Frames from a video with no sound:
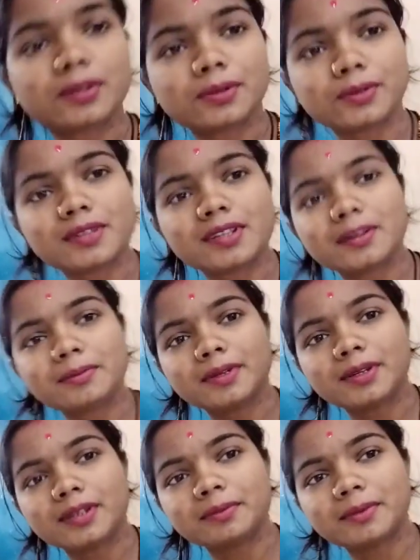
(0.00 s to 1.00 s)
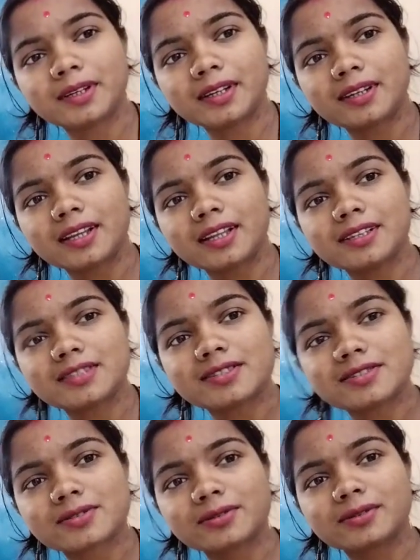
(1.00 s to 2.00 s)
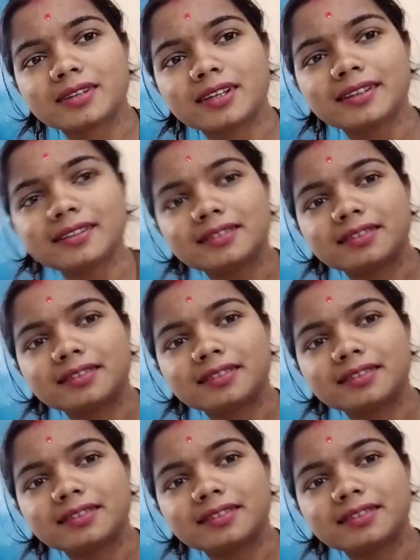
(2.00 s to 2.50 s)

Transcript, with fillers: थोड़ी देर में मेरा डायलिसिस होगा